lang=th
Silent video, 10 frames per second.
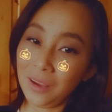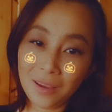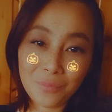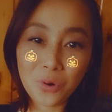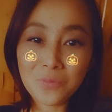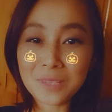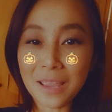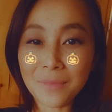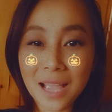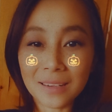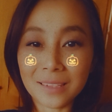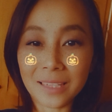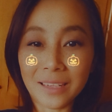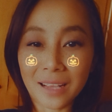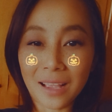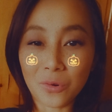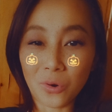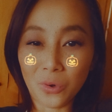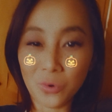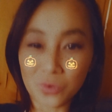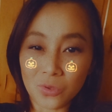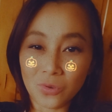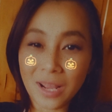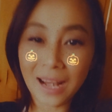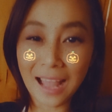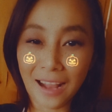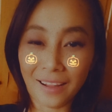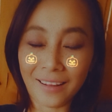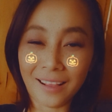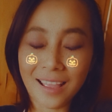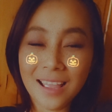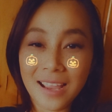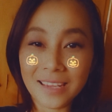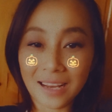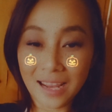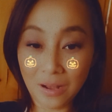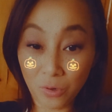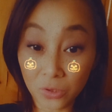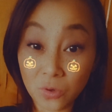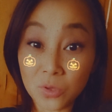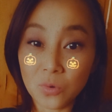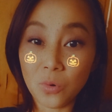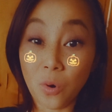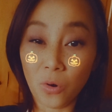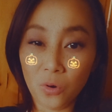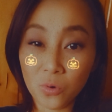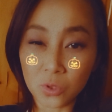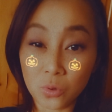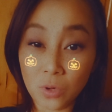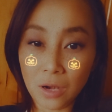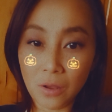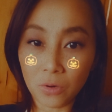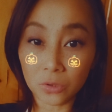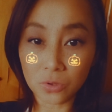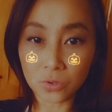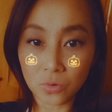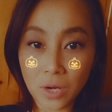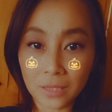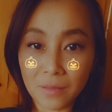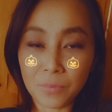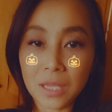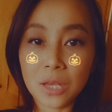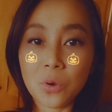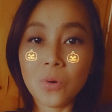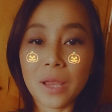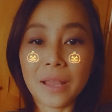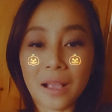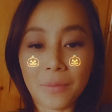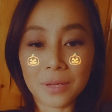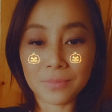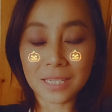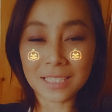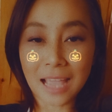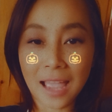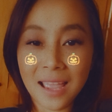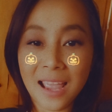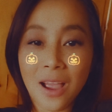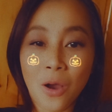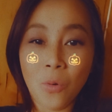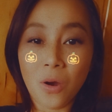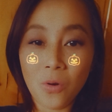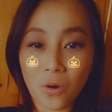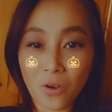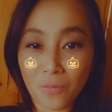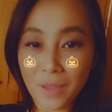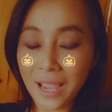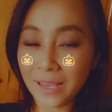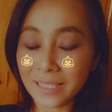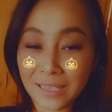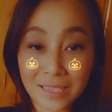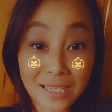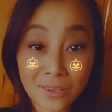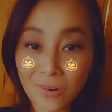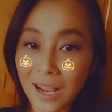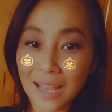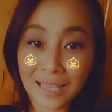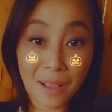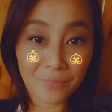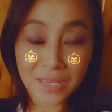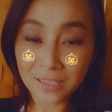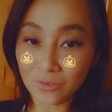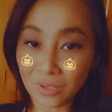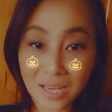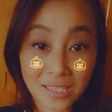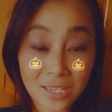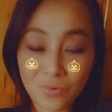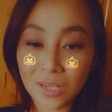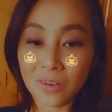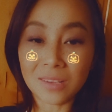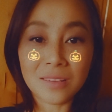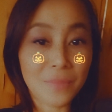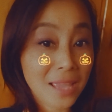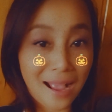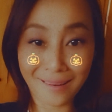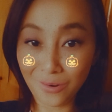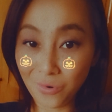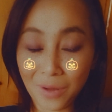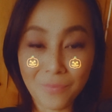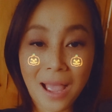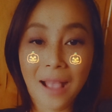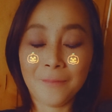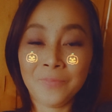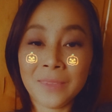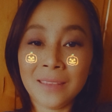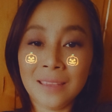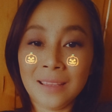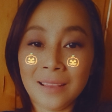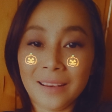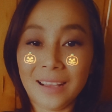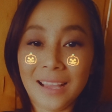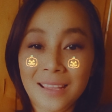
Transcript: ภูมิใจมากเลยนะคะขนลุกสู้ด้านหลังนะคะยังไงเราก็ต้องสู้ขนลุกสู้แล้วเราก็ต้องสู้ให้เต็มที่ด้วยนะคะ เพื่อนๆจ๋าหัวอกของแม่สิ่งที่ต้องการทำที่สุดในชีวิตก็คือไม่อยากให้ลูกลำบากนะคะ